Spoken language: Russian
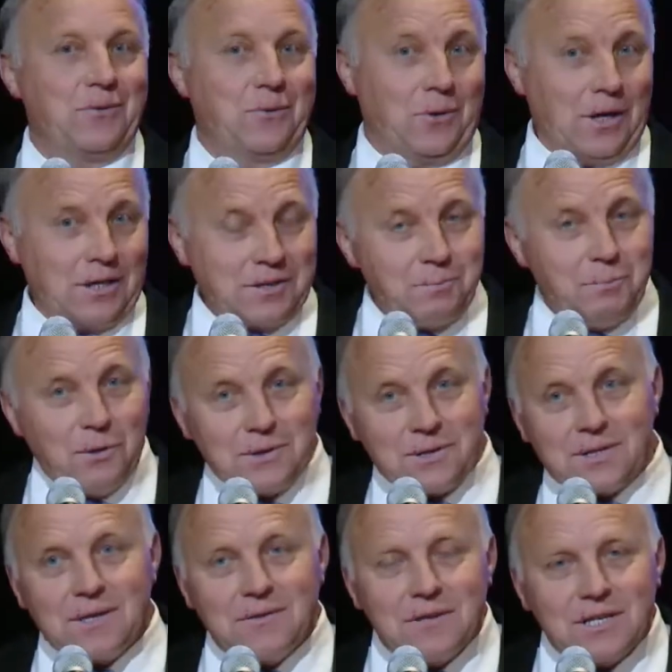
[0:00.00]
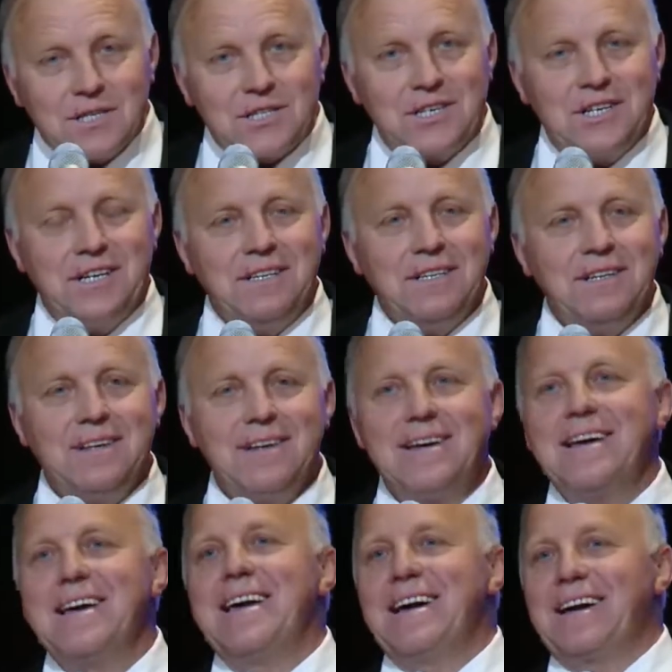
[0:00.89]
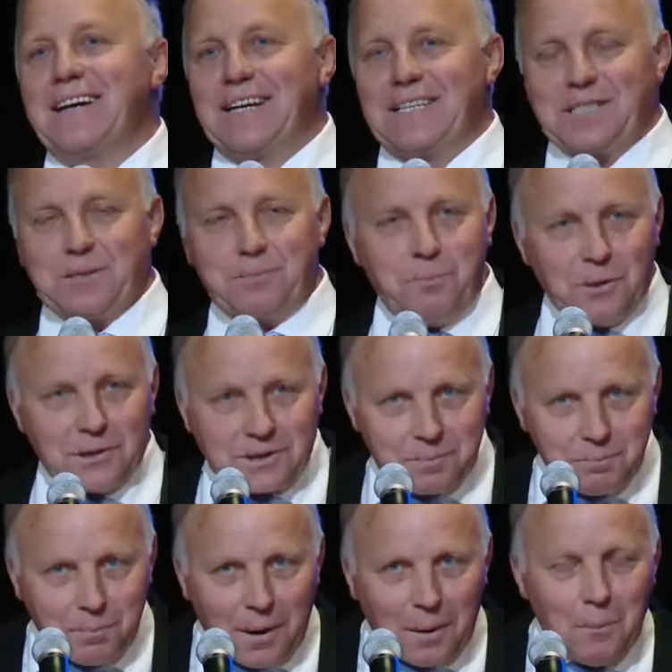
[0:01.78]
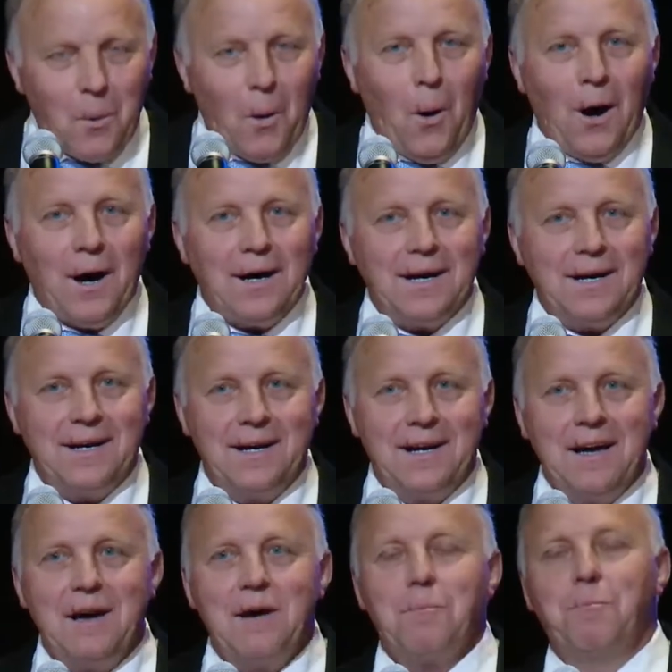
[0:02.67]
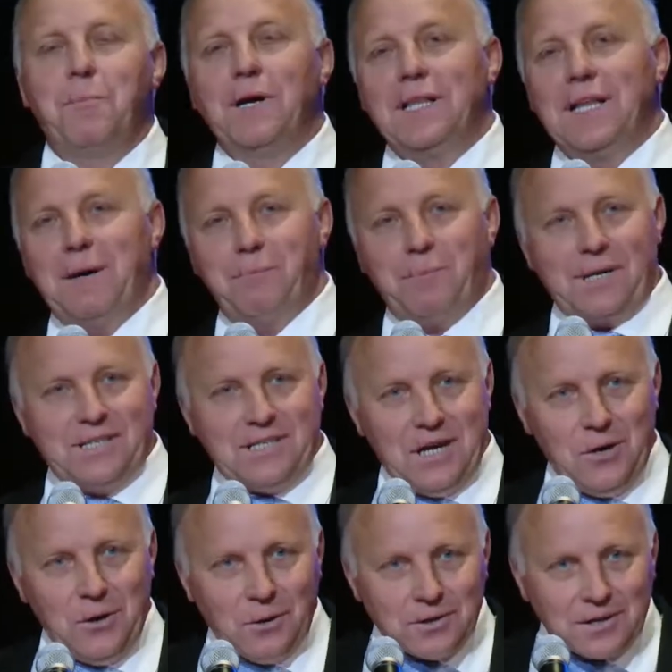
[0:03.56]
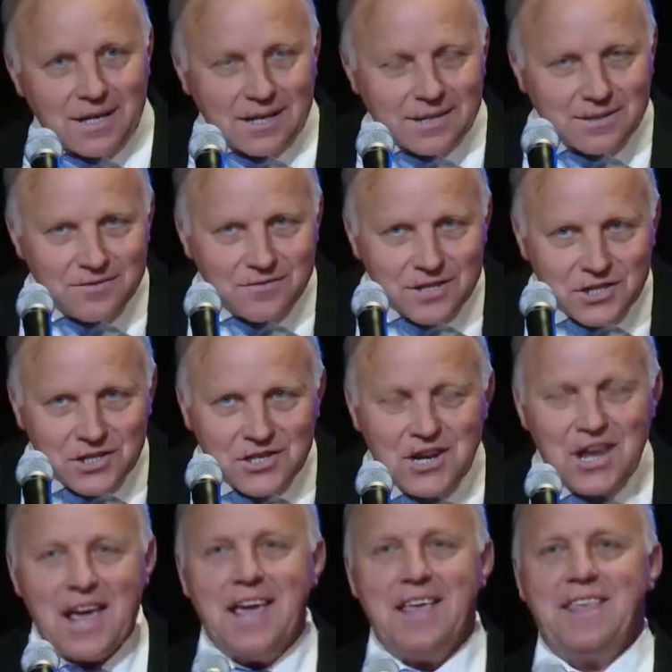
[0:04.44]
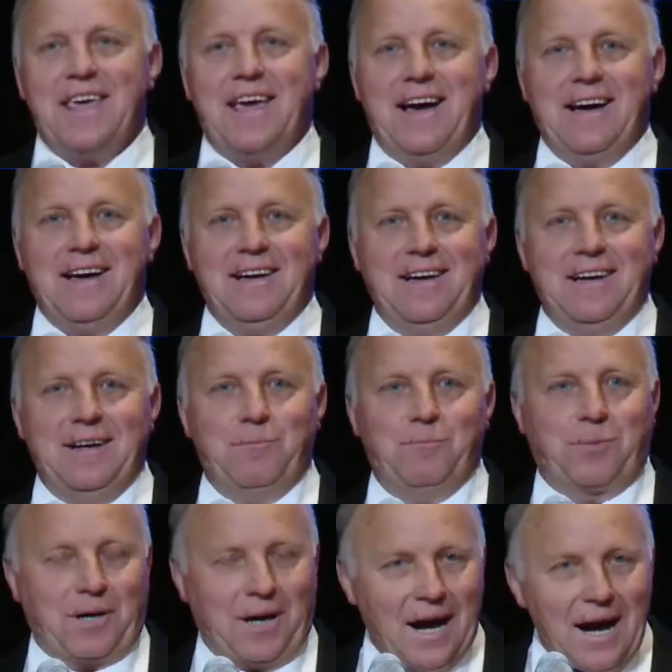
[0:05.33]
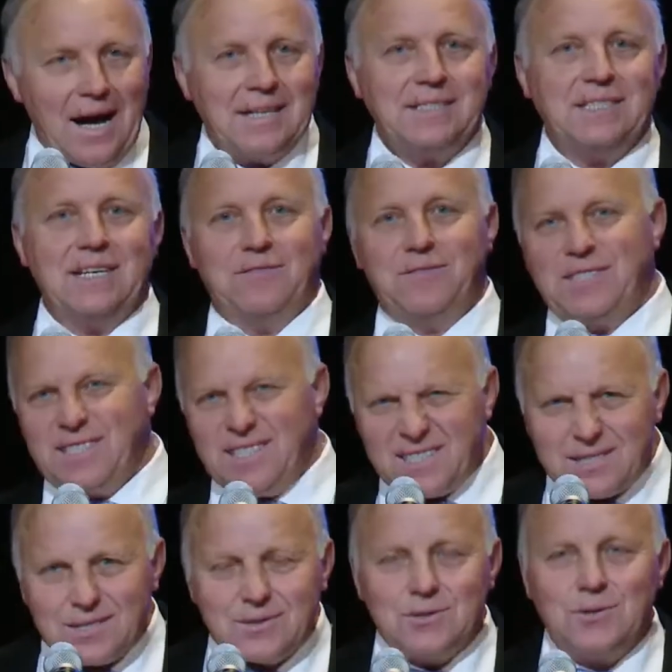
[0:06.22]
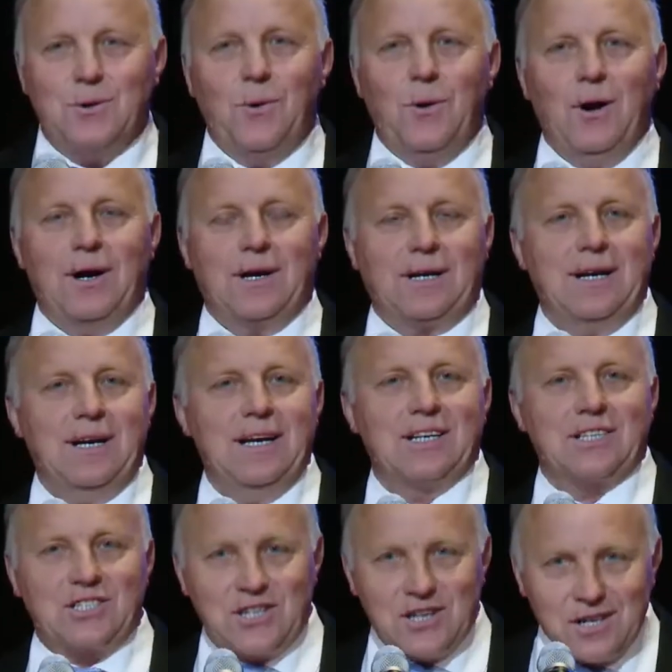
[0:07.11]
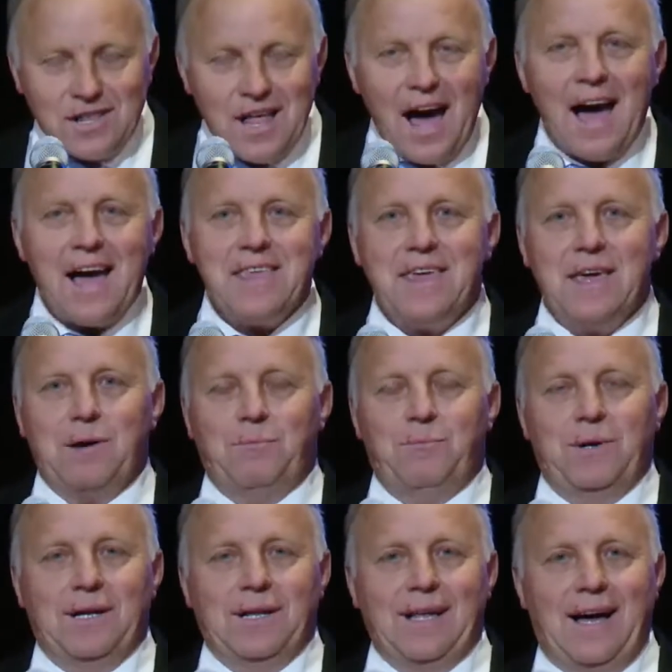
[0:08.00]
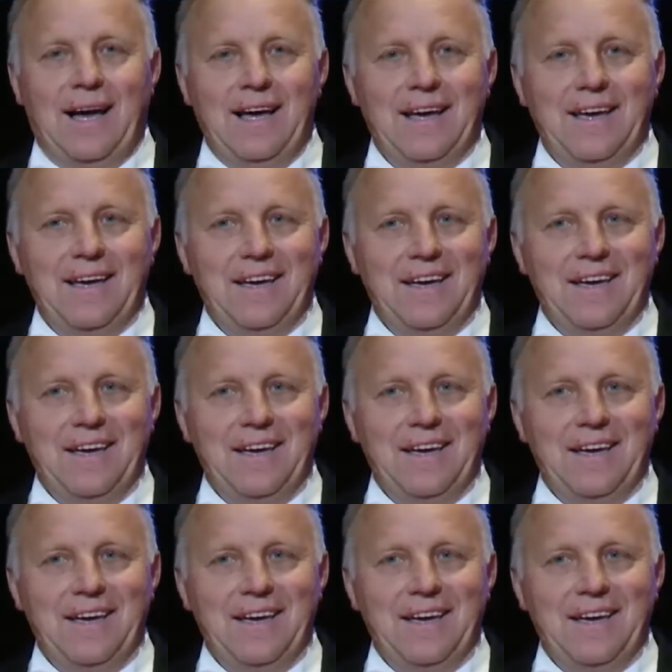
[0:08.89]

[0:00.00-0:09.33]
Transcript: Но Господь совершил, Господь помог, было определенное движение братьев, сестер, желание было.